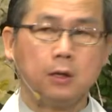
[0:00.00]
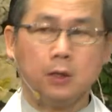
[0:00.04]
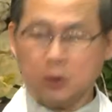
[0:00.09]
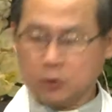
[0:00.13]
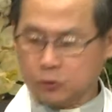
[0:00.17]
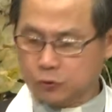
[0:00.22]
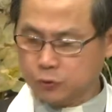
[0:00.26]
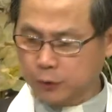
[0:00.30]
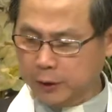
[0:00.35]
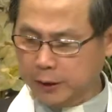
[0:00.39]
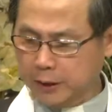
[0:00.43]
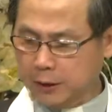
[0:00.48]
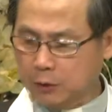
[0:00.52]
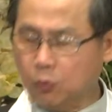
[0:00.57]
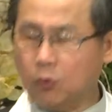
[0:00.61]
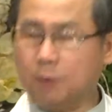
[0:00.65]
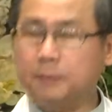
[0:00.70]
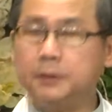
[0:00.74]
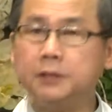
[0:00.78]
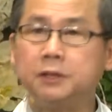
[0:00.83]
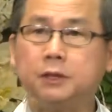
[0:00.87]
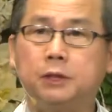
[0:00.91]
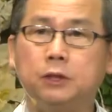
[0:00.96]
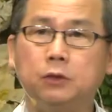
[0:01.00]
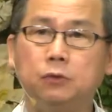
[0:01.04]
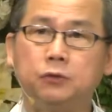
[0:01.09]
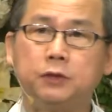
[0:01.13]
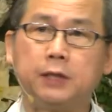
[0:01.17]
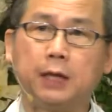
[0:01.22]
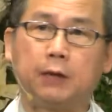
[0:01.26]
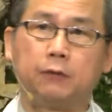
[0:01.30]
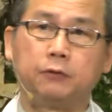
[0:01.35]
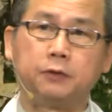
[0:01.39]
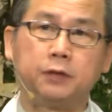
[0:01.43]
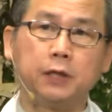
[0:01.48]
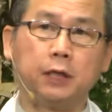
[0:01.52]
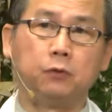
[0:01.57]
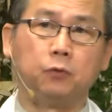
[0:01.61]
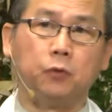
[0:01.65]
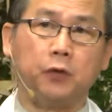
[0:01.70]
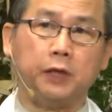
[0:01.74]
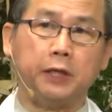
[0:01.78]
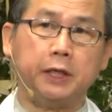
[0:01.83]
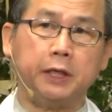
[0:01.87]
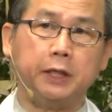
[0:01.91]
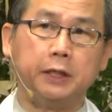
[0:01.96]
所以呢，我们基督教认
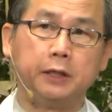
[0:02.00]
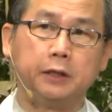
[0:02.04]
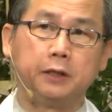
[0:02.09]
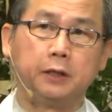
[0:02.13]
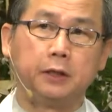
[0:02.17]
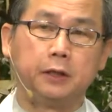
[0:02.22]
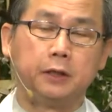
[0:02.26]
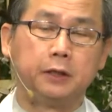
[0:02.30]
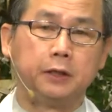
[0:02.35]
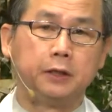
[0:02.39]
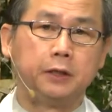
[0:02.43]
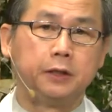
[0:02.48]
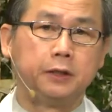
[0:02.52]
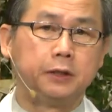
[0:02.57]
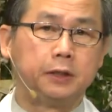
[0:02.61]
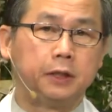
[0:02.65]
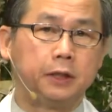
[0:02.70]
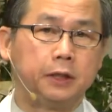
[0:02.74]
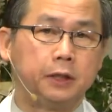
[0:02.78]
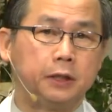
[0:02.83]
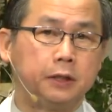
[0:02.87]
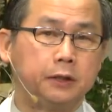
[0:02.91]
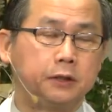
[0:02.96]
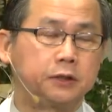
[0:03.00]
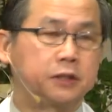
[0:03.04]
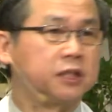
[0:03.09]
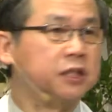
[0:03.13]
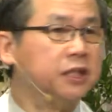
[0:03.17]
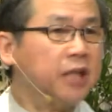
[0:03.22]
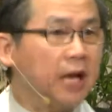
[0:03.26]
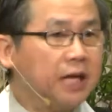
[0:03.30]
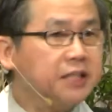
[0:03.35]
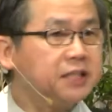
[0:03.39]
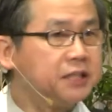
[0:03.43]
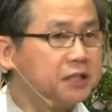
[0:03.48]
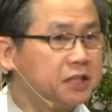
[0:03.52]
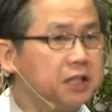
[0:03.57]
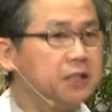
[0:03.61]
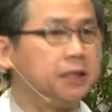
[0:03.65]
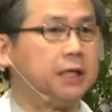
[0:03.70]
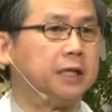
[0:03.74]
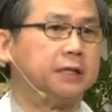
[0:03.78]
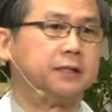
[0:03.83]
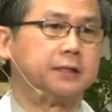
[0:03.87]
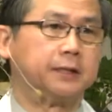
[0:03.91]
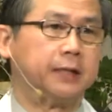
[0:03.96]
为只能祭
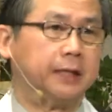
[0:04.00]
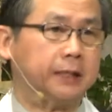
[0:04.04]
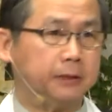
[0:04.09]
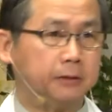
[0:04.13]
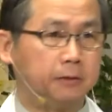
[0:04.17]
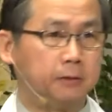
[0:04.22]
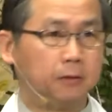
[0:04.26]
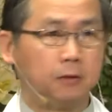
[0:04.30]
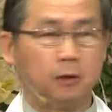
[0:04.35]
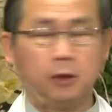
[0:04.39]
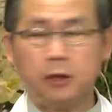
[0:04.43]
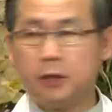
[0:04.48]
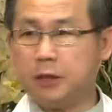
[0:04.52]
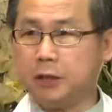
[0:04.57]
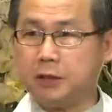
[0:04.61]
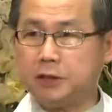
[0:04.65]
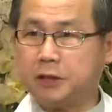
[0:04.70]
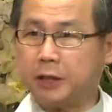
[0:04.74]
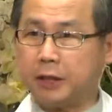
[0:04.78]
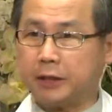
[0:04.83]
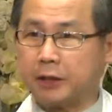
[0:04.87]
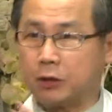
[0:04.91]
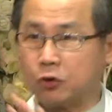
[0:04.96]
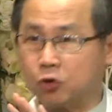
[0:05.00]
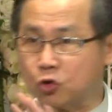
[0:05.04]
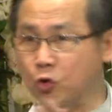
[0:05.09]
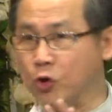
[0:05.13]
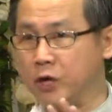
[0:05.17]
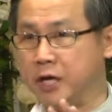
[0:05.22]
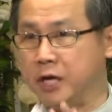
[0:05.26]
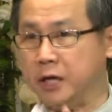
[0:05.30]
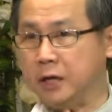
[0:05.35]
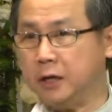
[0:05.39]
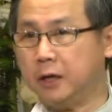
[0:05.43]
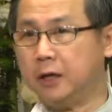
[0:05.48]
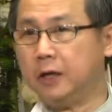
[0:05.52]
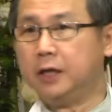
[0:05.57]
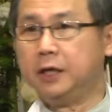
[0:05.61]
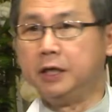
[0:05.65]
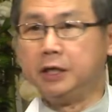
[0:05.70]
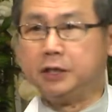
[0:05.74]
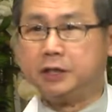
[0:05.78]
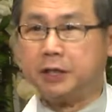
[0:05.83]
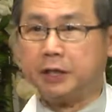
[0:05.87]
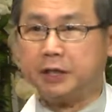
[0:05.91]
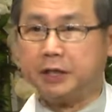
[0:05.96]
给神，一切的鬼、一
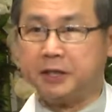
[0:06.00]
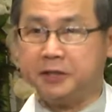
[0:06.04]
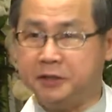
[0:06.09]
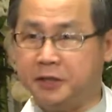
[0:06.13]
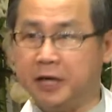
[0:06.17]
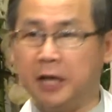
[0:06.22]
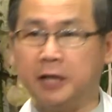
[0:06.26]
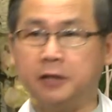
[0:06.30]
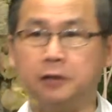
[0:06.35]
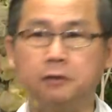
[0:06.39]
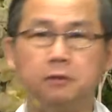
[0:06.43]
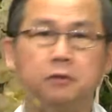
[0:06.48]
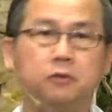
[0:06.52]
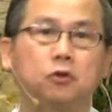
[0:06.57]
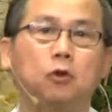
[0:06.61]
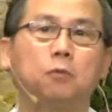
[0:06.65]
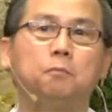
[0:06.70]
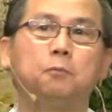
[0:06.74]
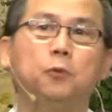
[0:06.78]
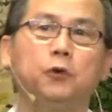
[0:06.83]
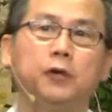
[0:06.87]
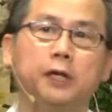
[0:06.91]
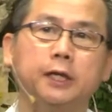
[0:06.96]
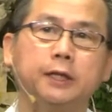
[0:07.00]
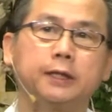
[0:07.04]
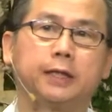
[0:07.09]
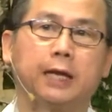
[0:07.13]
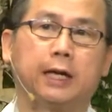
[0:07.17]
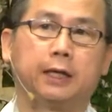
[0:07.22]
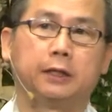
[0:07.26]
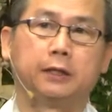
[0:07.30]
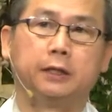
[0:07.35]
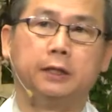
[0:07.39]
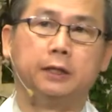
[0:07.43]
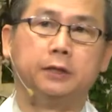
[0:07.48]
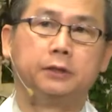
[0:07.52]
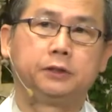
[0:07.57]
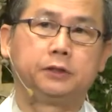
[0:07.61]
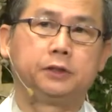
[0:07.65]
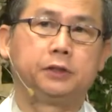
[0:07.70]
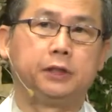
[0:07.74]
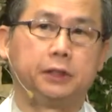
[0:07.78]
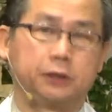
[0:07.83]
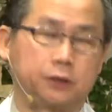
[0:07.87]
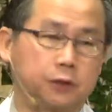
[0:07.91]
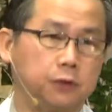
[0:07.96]
切的人都不应当
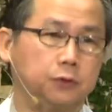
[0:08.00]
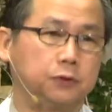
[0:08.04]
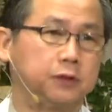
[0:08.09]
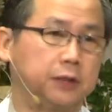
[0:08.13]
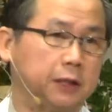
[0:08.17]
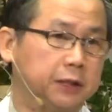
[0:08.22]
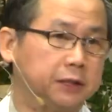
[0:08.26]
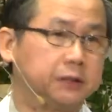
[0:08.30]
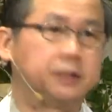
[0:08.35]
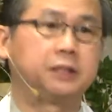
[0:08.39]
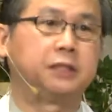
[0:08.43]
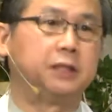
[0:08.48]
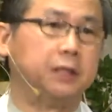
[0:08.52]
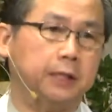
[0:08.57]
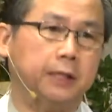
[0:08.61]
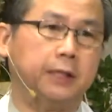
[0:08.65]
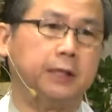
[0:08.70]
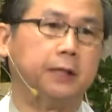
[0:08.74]
接受这个祭礼。